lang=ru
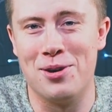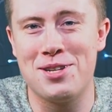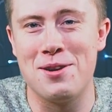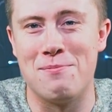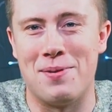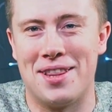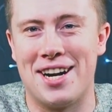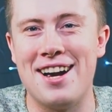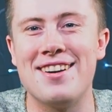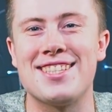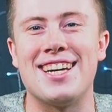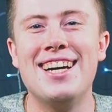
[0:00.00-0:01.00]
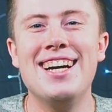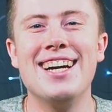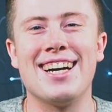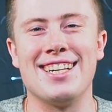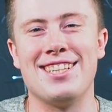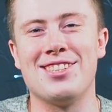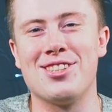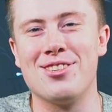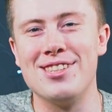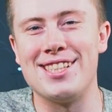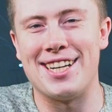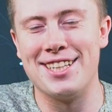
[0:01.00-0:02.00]
многим понравится, хотя с
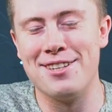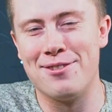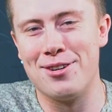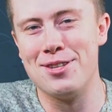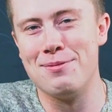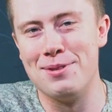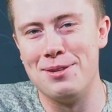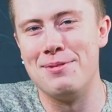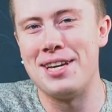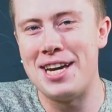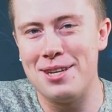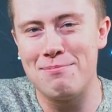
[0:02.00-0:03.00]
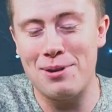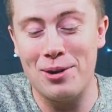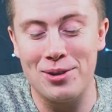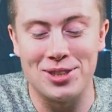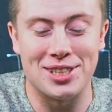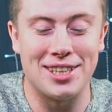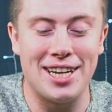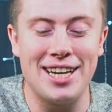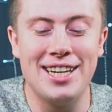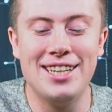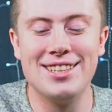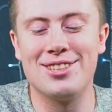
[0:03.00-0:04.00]
другой стороны вроде бы на меня и не похоже,
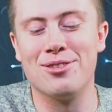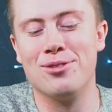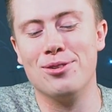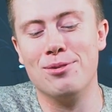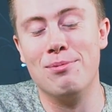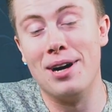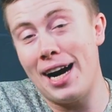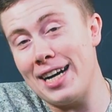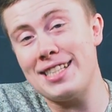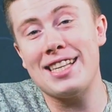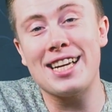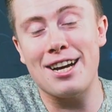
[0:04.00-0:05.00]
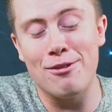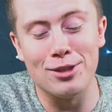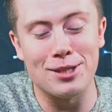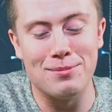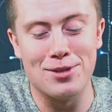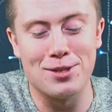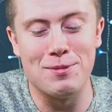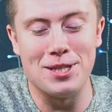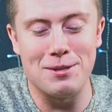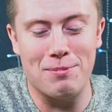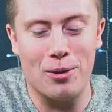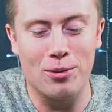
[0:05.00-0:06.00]
да, что голубой. А хотя для кого-то может
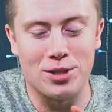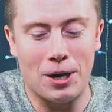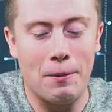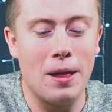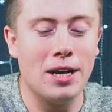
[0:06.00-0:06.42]
быть и похоже.